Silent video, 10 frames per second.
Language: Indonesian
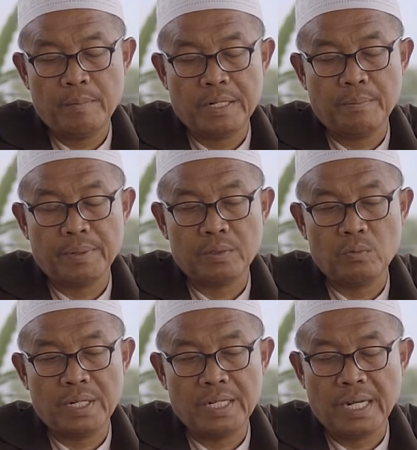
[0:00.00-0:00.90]
pada
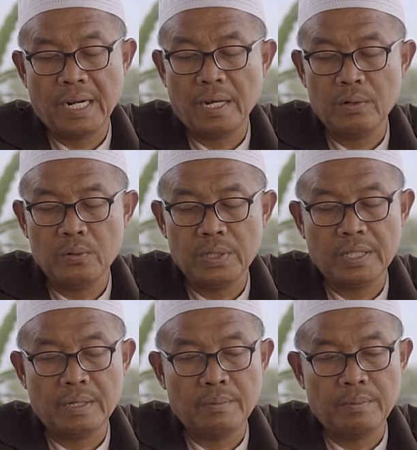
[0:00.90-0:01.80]
pertemuan yang lalu
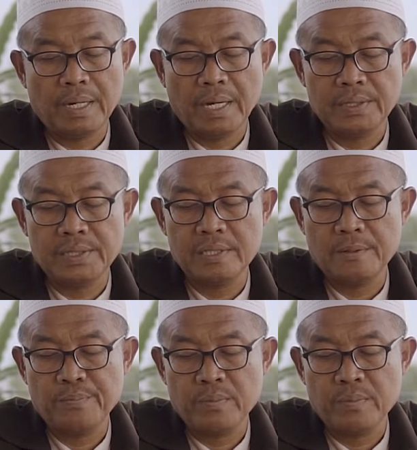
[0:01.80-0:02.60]
kita membahas